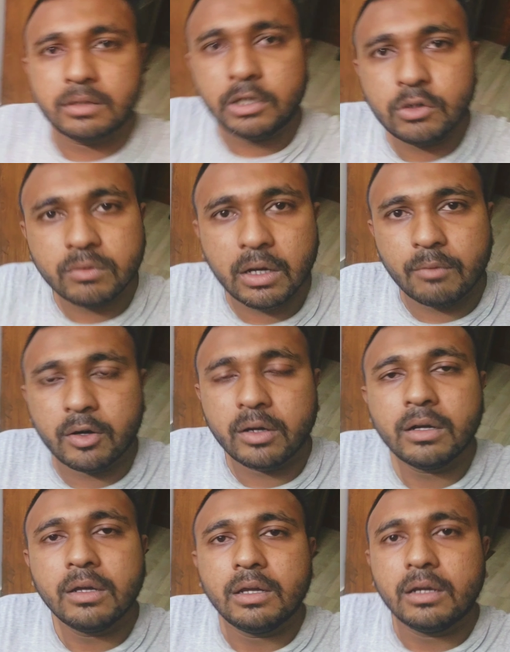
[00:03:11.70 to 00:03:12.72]
নিউ কামার
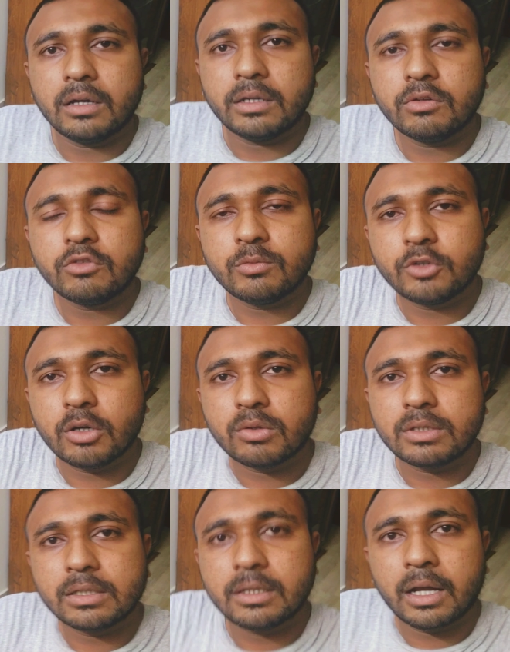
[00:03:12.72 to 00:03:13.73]
ইউটিউব
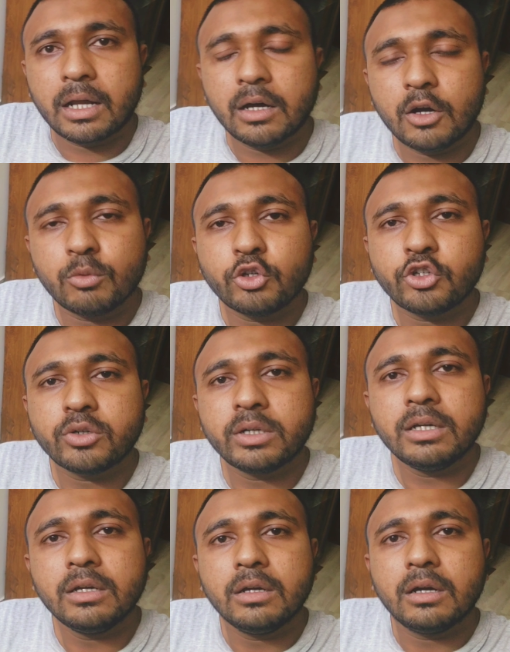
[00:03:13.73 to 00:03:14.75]
জগতে তারা
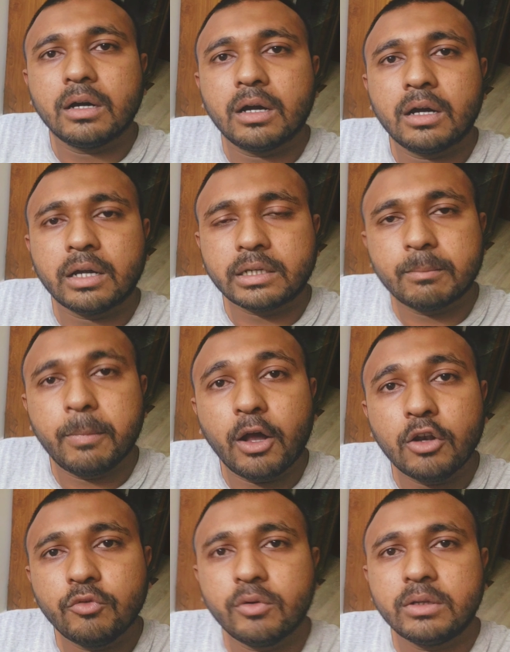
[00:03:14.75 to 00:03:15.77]
অবশ্যই একটা
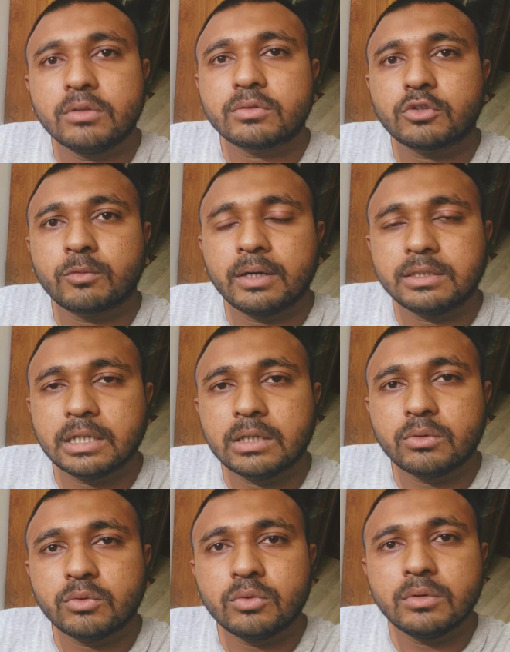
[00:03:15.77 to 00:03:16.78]
ভালো ফোন ইউজ করবা
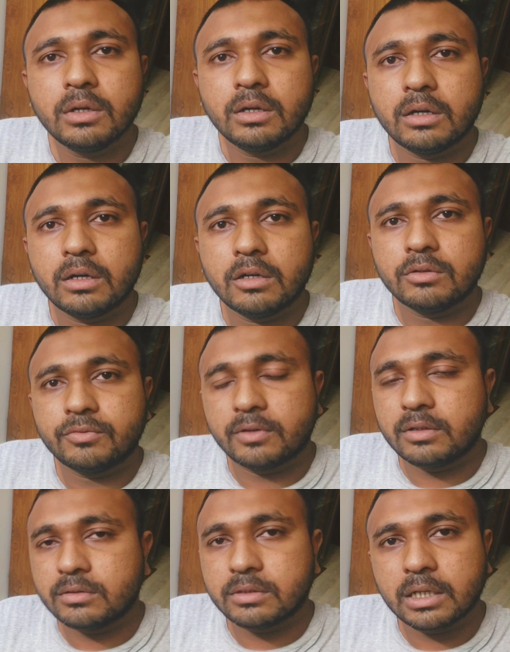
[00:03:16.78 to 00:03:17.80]
যেহেতু
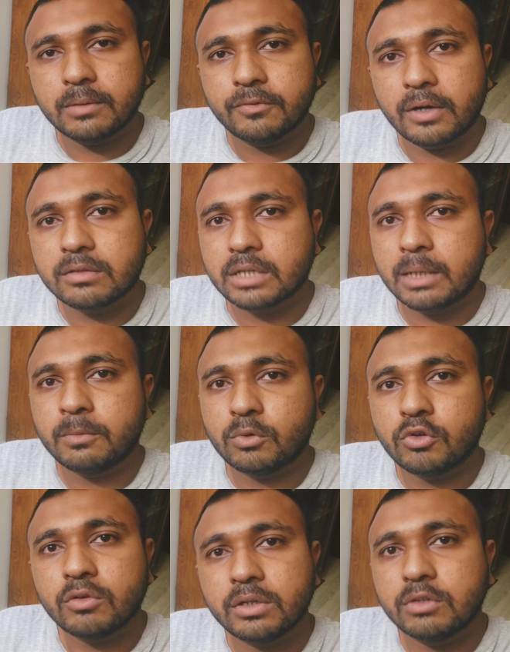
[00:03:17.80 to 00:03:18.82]
ফার্স্ট টাইম ফার্স্ট টাইম
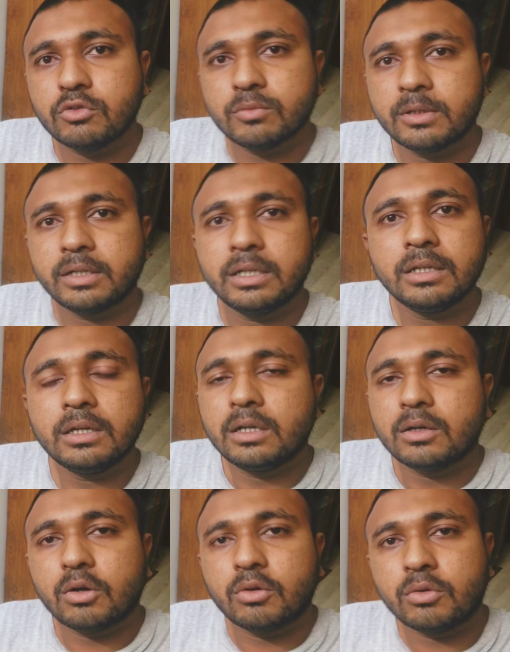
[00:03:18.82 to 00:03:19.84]
কোনো ইউটিউবারই
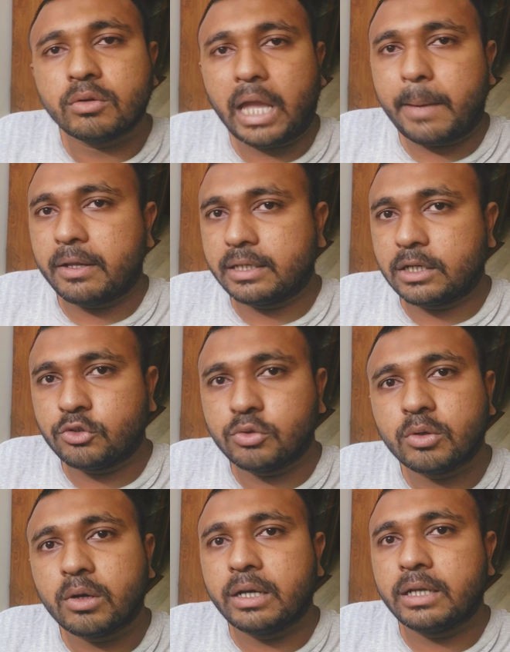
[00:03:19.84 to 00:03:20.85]
কখনো ক্যামেরা থেকে
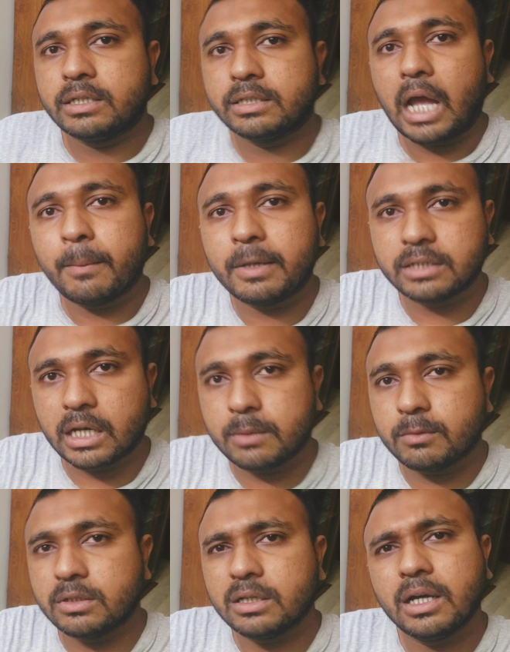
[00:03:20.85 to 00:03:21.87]
শুরু করেনি যেটা আমার জানা
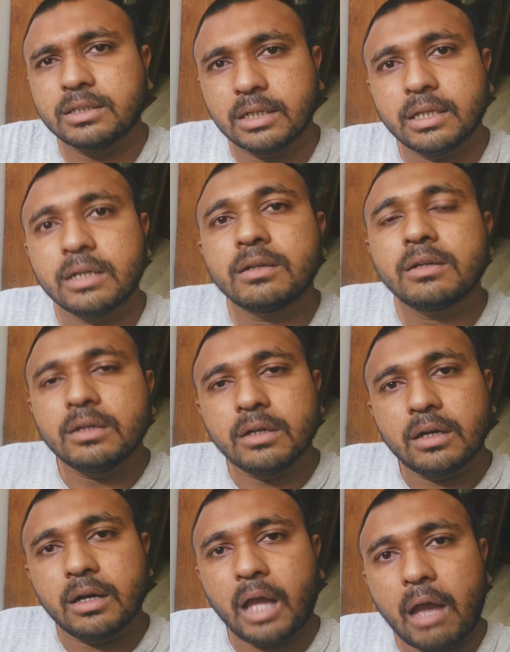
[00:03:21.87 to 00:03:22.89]
মতে আর যাদের
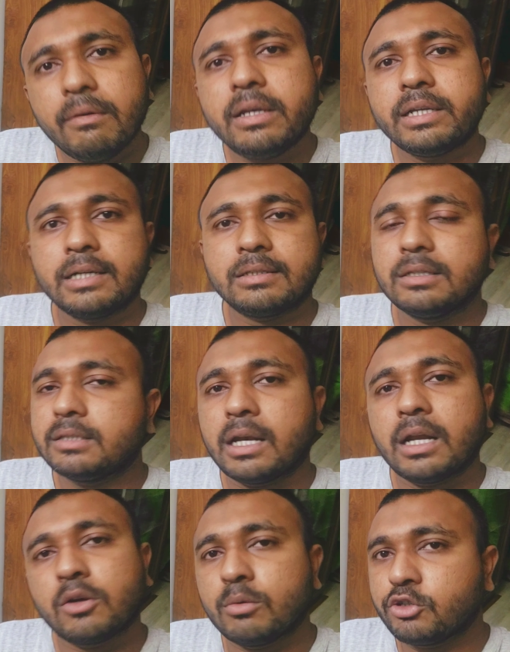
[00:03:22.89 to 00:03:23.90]
অ্যাবিলিটি আছে
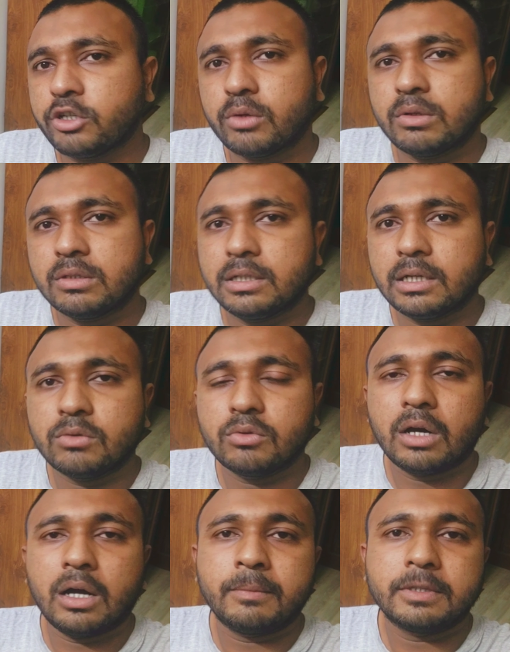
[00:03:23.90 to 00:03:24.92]
তারা অবশ্যই করেছে
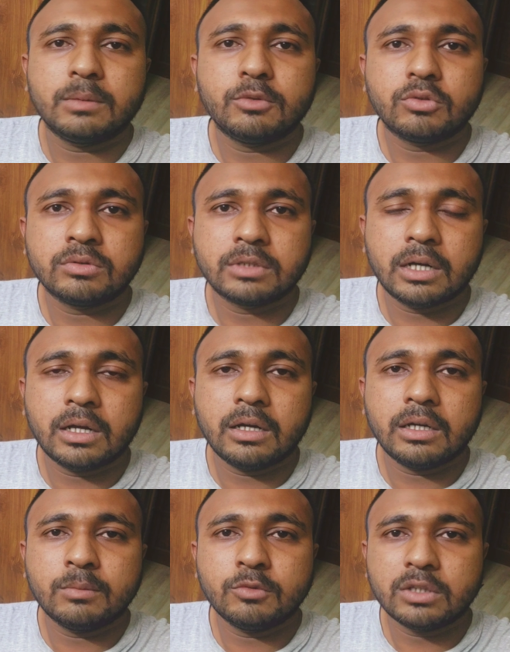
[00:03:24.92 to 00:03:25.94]
কিন্তু আমাদের মতন যারা
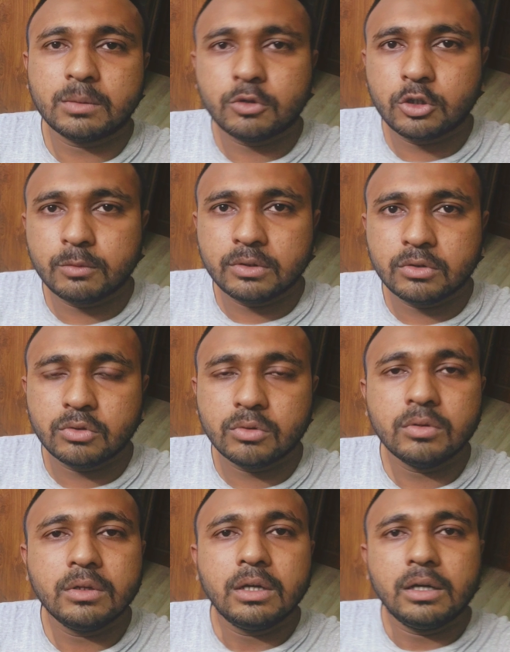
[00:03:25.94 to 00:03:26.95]
এই মধ্যবিত্ত
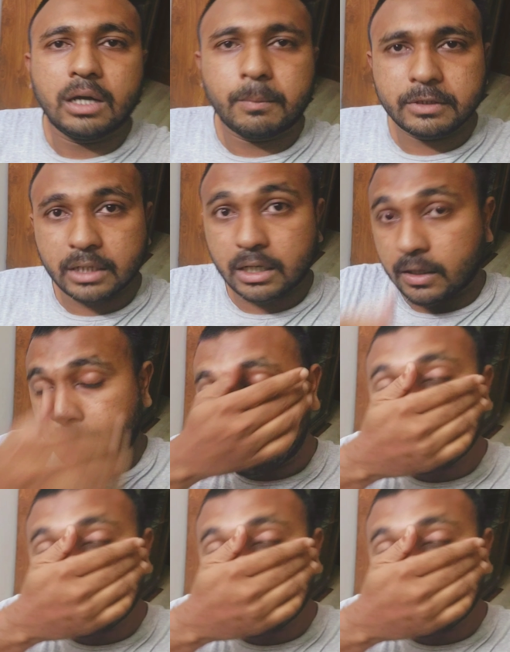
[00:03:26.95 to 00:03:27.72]
আমরা যারা